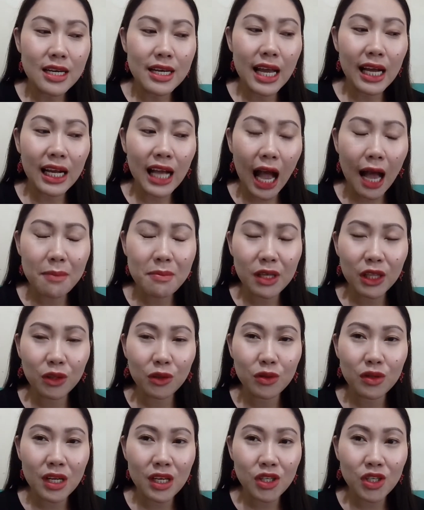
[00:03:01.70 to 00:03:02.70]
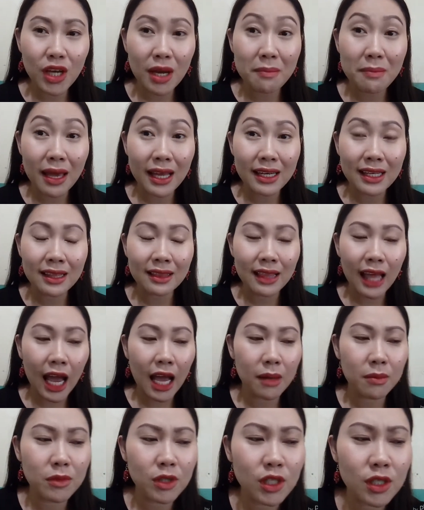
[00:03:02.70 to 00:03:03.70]
nagamit ko na siya many
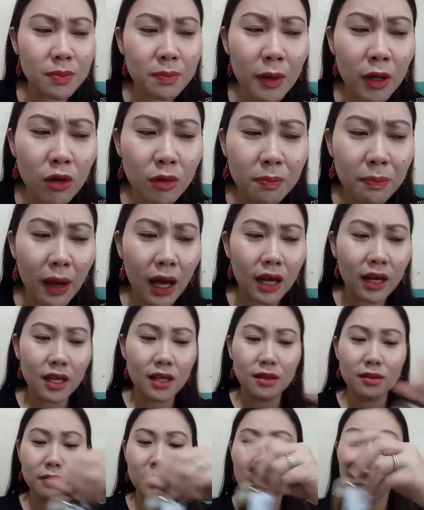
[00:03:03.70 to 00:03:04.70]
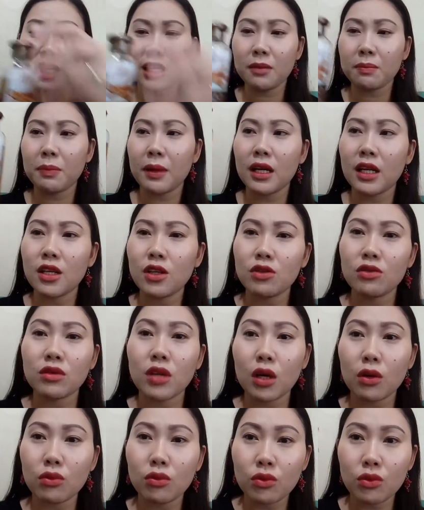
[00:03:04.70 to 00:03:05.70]
times, pero parang maliit pa rin yung
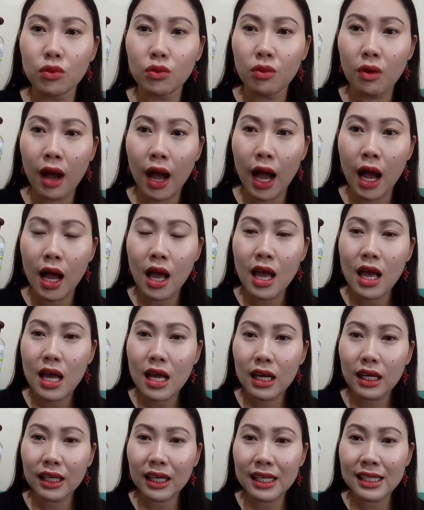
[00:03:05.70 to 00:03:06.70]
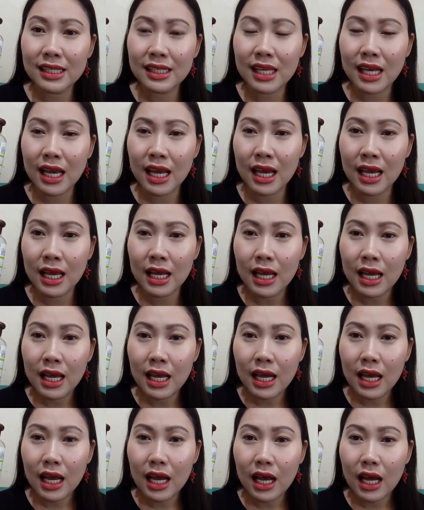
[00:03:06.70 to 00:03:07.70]
nakukuha. Kasi,
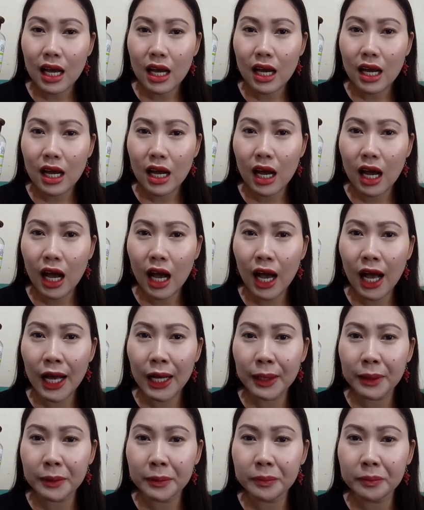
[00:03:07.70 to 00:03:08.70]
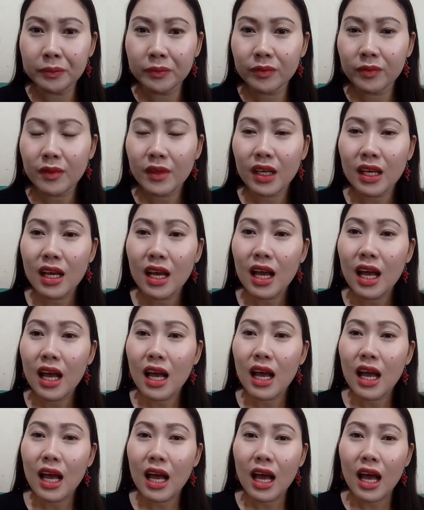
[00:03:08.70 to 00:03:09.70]
um,
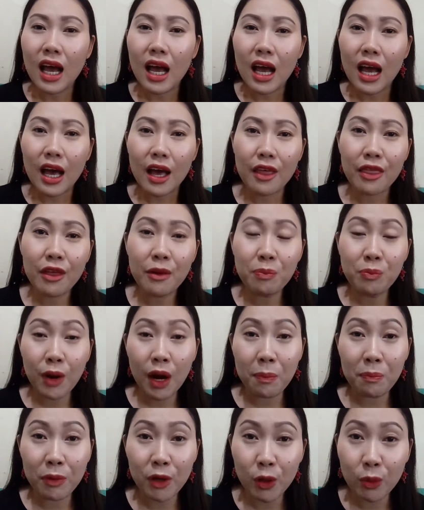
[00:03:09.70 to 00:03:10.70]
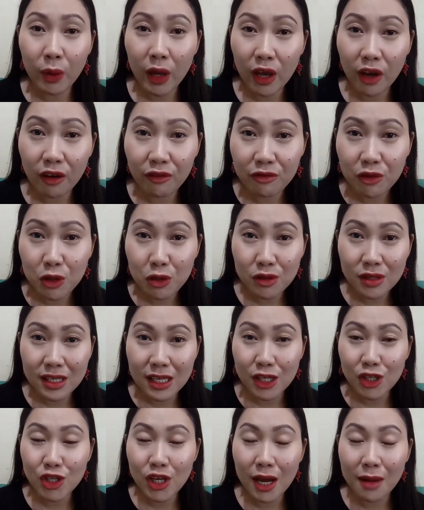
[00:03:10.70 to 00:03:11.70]
the proper way of
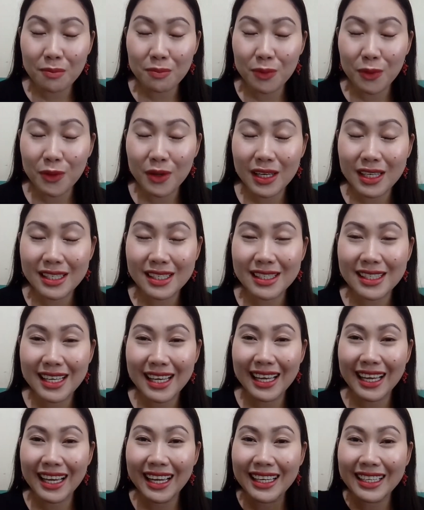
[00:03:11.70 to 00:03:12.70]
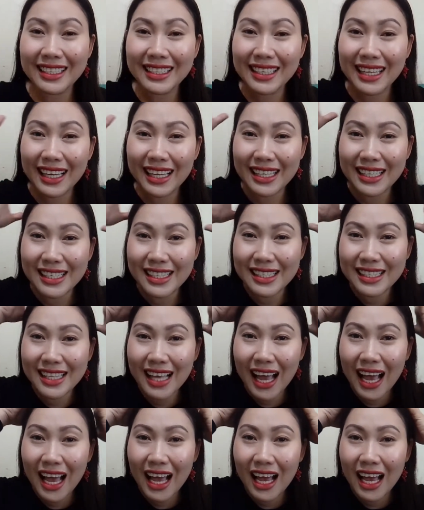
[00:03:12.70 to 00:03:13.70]
using shampoo is hindi
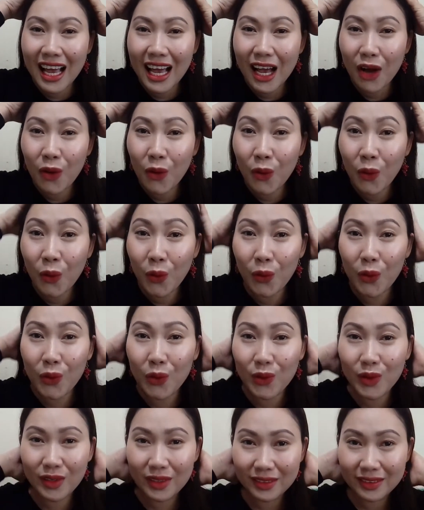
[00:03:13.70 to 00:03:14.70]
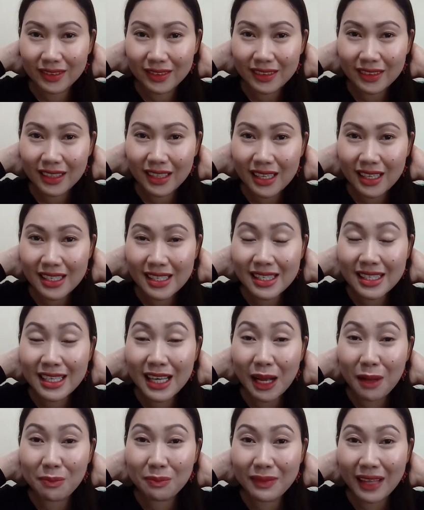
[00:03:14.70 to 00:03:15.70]
sa whole
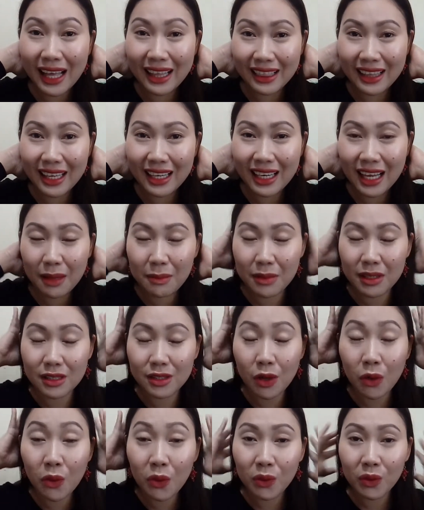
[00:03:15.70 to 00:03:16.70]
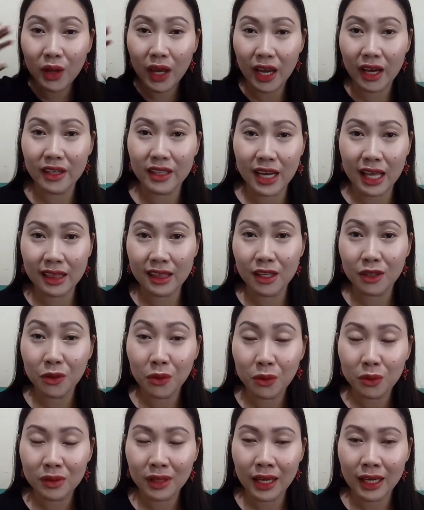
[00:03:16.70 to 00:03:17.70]
scalp natin. I mean, sa whole hair natin,
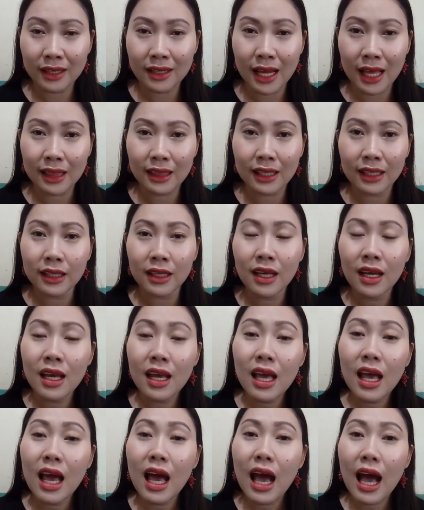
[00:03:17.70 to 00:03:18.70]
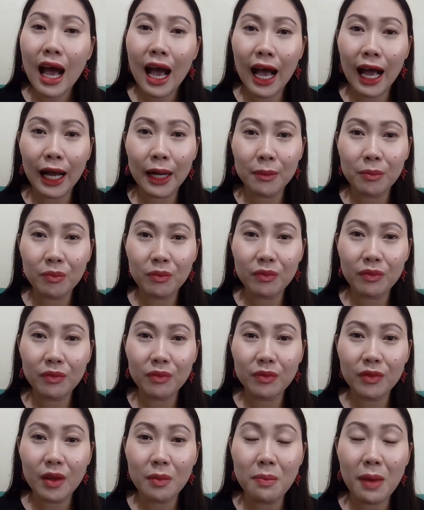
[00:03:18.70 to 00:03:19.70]
whole head natin
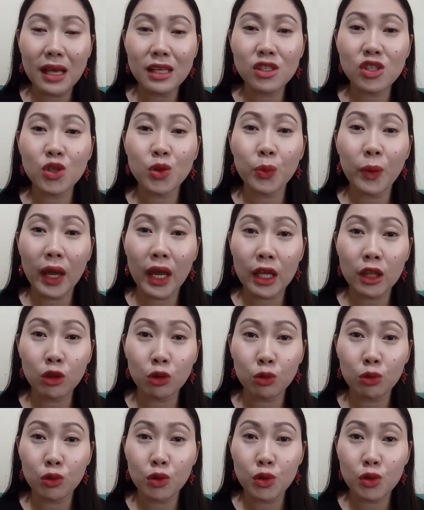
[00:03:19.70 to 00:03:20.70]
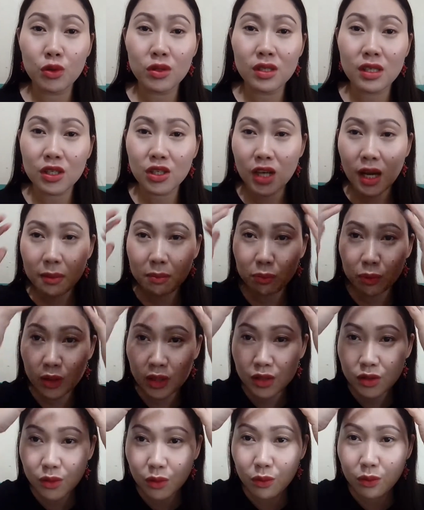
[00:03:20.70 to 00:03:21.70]
um, the best way to use the shampoo
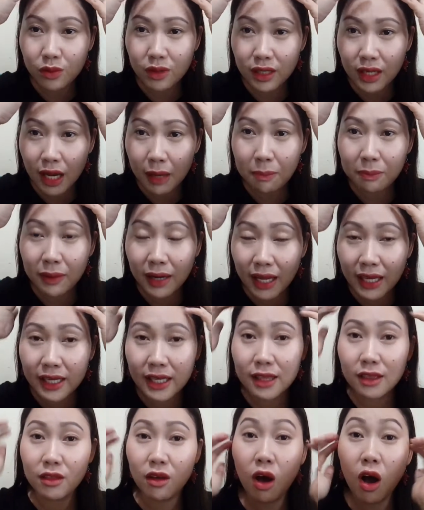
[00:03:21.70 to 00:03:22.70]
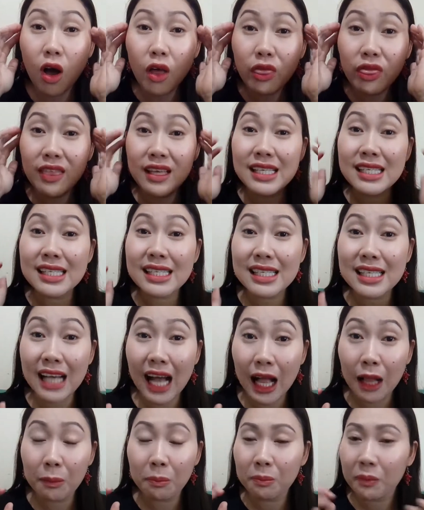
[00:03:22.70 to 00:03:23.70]
is only apply it on the
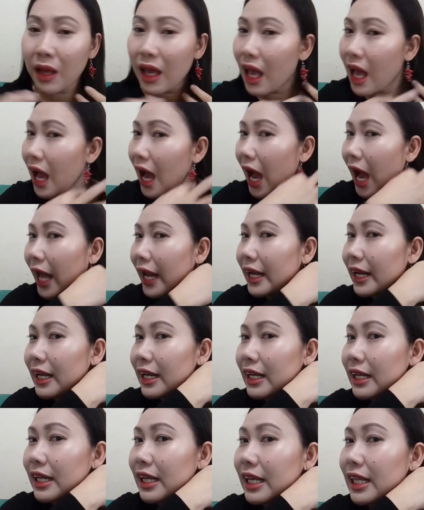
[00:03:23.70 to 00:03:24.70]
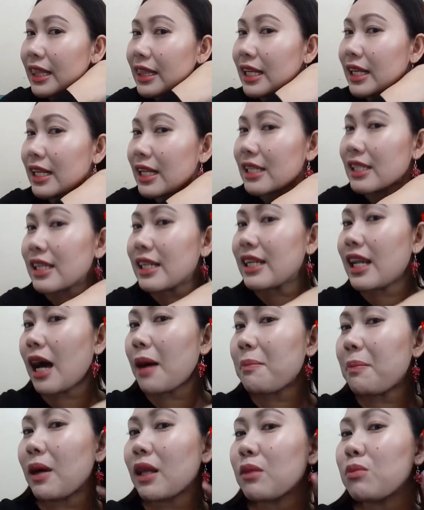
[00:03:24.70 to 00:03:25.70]
scalp and hindi na siya
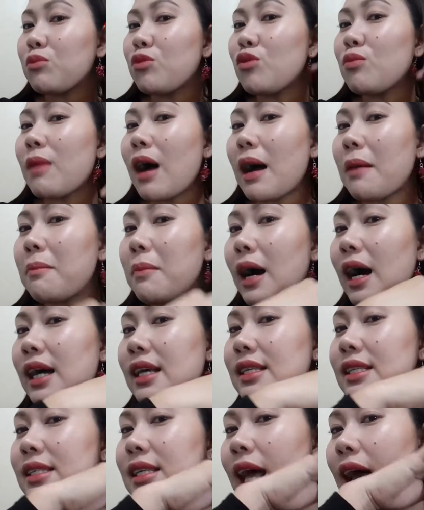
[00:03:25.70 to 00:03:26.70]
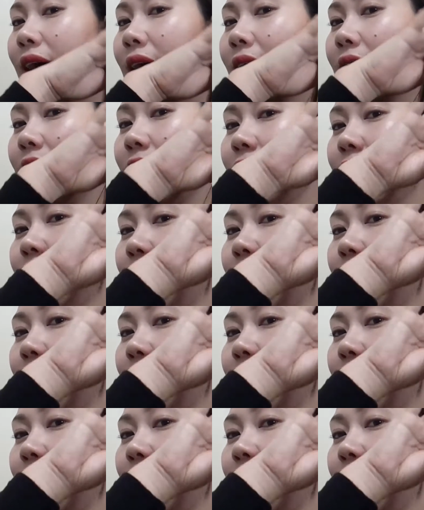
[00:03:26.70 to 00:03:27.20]
dapat bumaba sa